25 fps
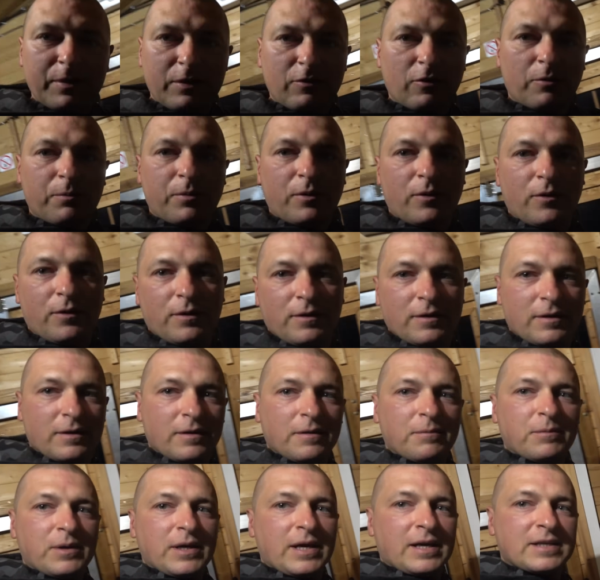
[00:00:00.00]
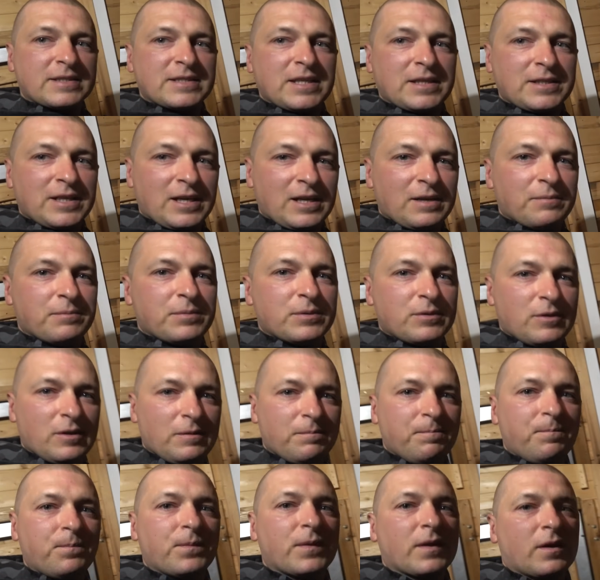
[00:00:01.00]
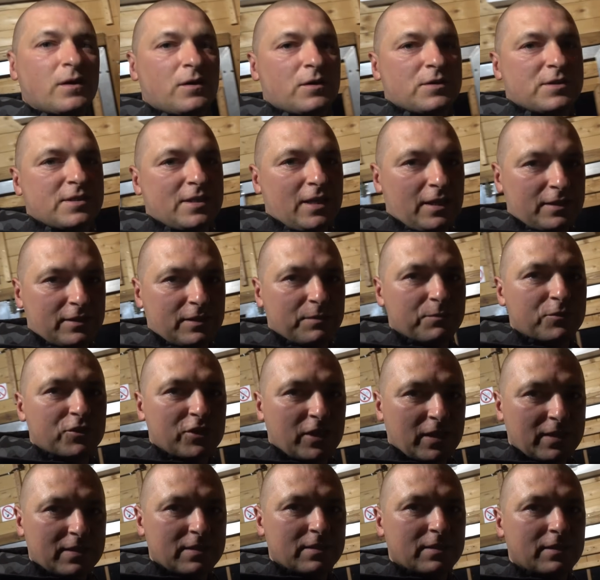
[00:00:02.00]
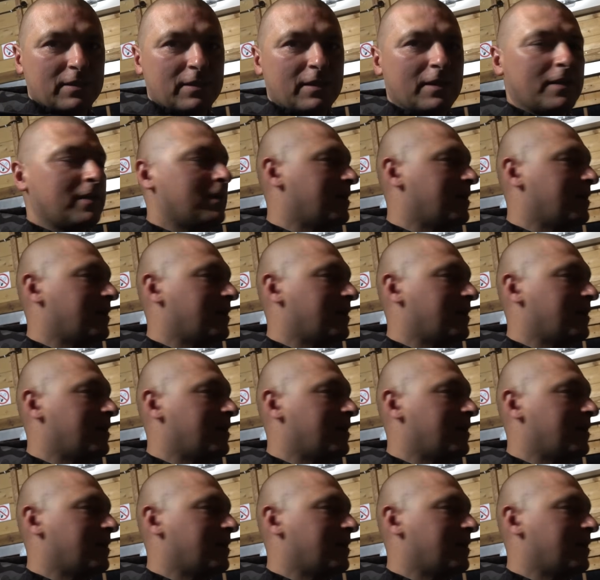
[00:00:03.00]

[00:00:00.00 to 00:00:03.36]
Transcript: było, bo, bo jak z Danielem byłem ostatnim czasy